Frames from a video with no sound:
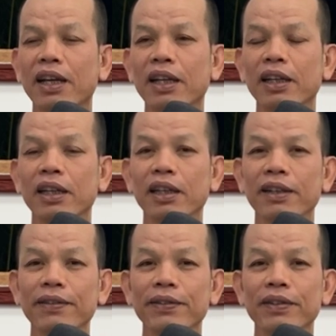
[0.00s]
ปานนั่นเลย
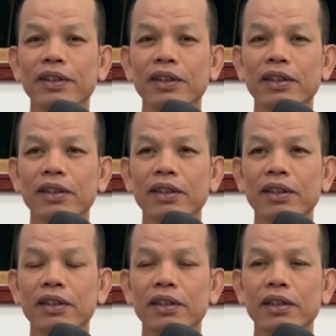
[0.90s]

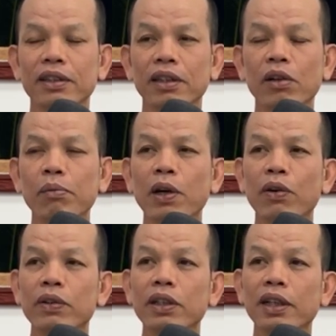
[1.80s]
ถ้าเขาพอ
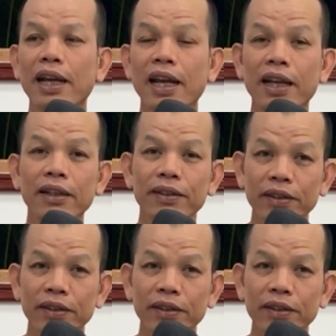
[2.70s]
เอาขึ้นกับห้า